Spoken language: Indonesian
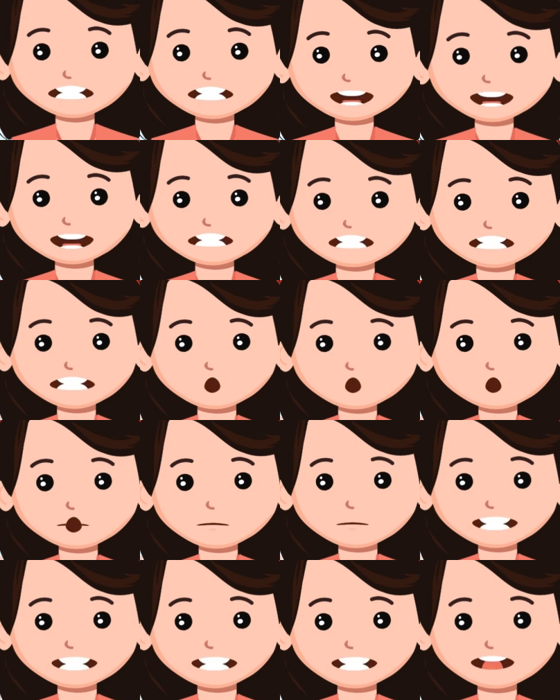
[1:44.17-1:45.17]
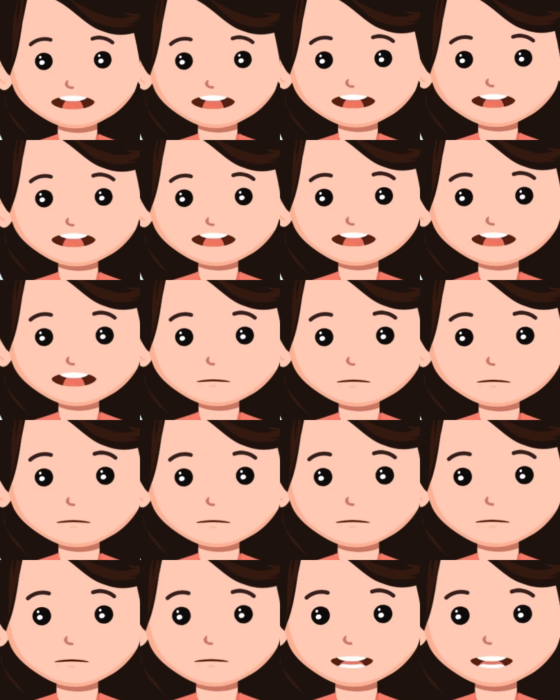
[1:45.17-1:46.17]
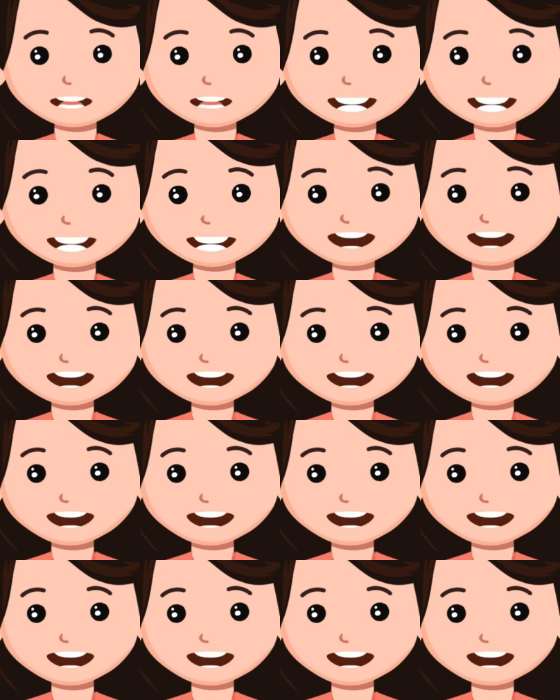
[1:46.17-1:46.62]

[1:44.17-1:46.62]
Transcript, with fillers: Bangsa Edom sombong karena